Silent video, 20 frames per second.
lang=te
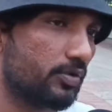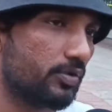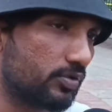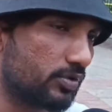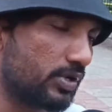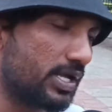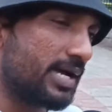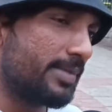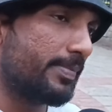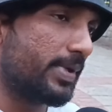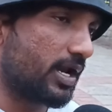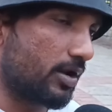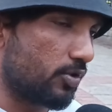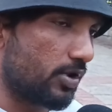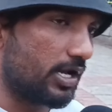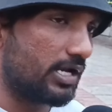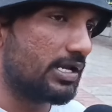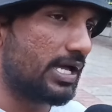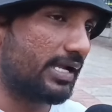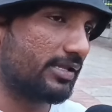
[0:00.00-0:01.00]
కూడా మనం
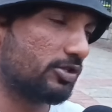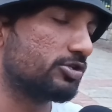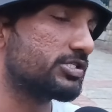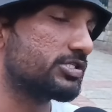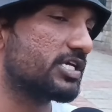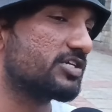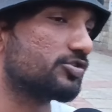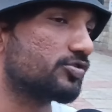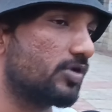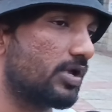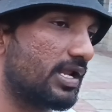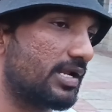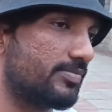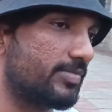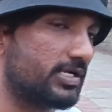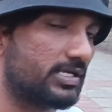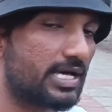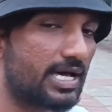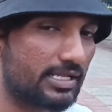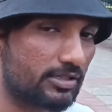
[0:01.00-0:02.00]
వాళ్ళు అర్థం
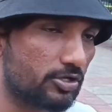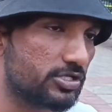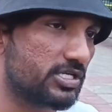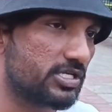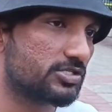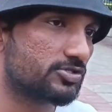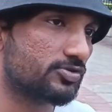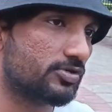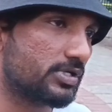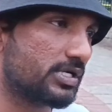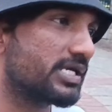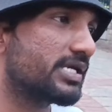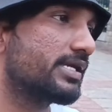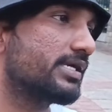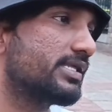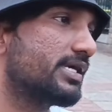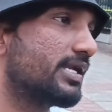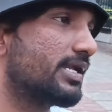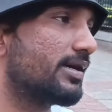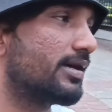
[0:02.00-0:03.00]
చేసుకోవాలన్నమాట అర్థం చేసుకుంటే
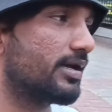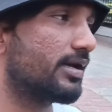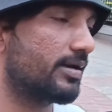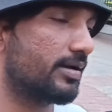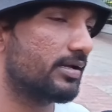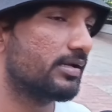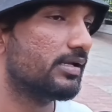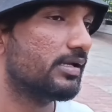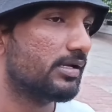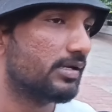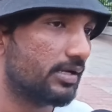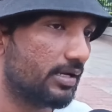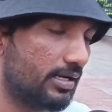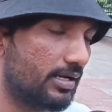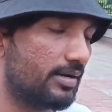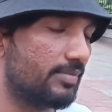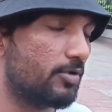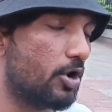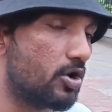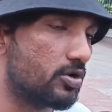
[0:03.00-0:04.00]
ఏదైనా
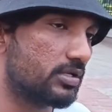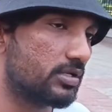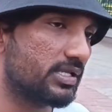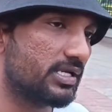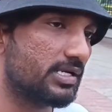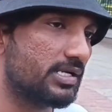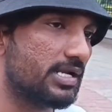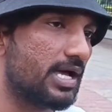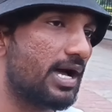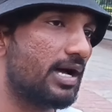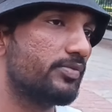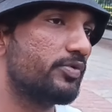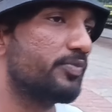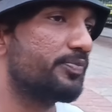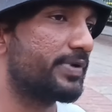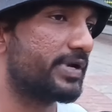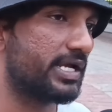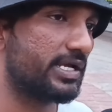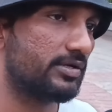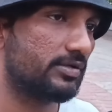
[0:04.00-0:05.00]
బాగుంటుందని నా
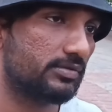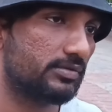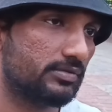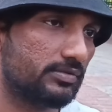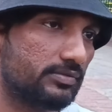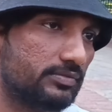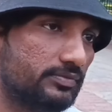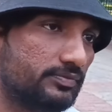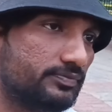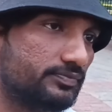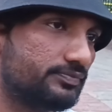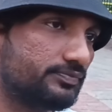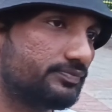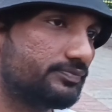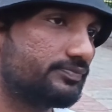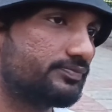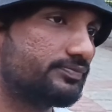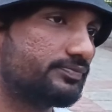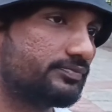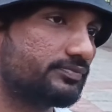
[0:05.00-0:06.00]
అభిప్రాయం ఓకే
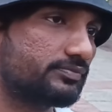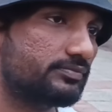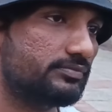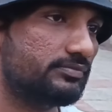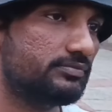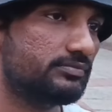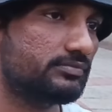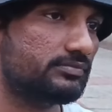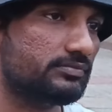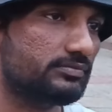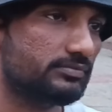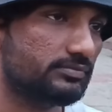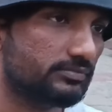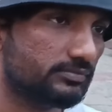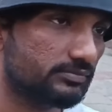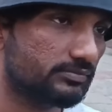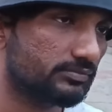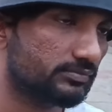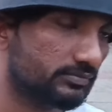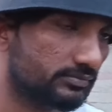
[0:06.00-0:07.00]
ఎన్టీఆర్ గారు ఒక బయట
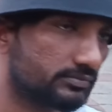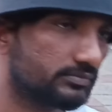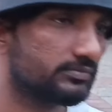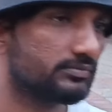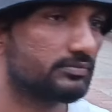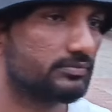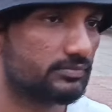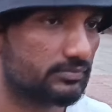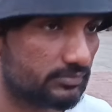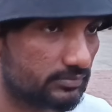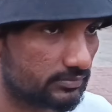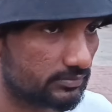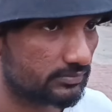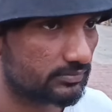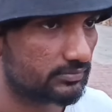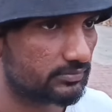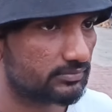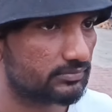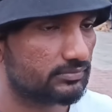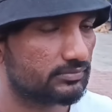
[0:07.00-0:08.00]
ఇచ్చారు కదా
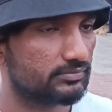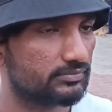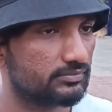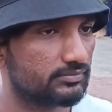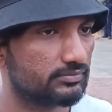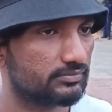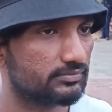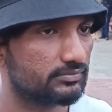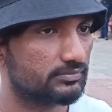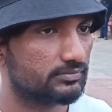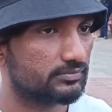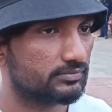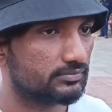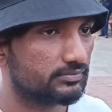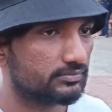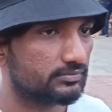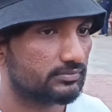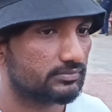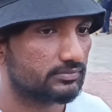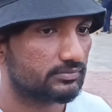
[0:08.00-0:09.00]
అలా కాకుండా ఆయన మళ్ళీ
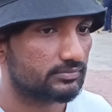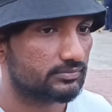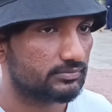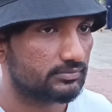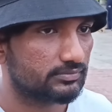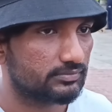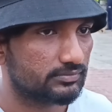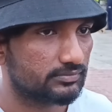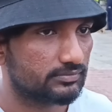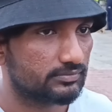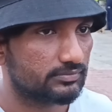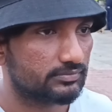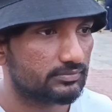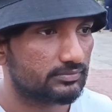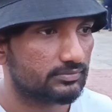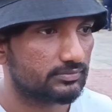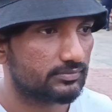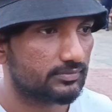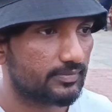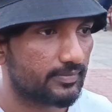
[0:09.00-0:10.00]
ఒకసారి ప్రెస్ మీట్ పెట్టడానికి
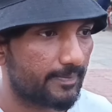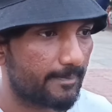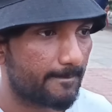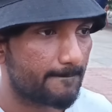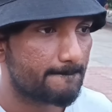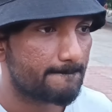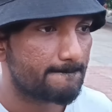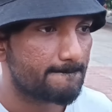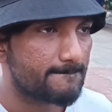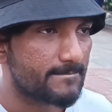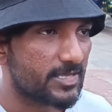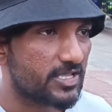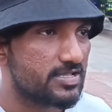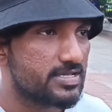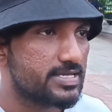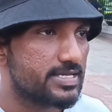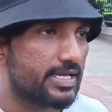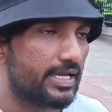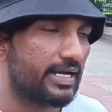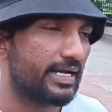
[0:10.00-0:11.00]
అవకాశం
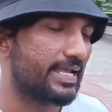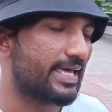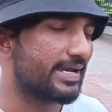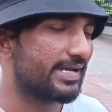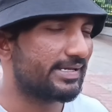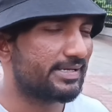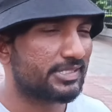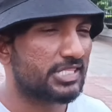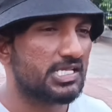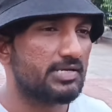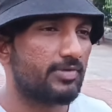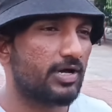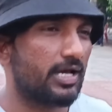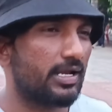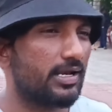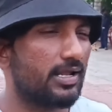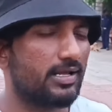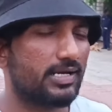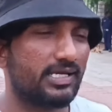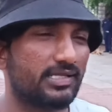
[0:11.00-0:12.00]
ఉందనుకుంటున్నారా ఇంకా డైరెక్ట్ సినిమా
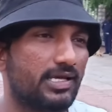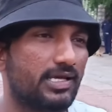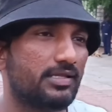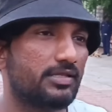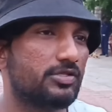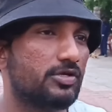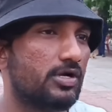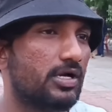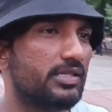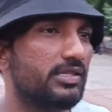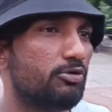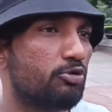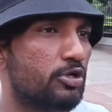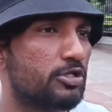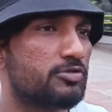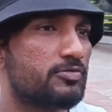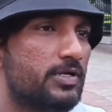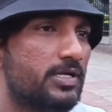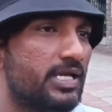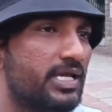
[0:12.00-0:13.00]
అన్నారు కదా సో
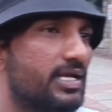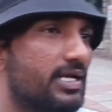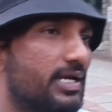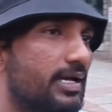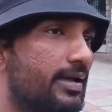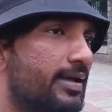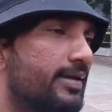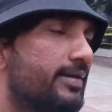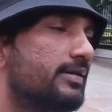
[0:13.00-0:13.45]
అందుకోసమనే ఇంకా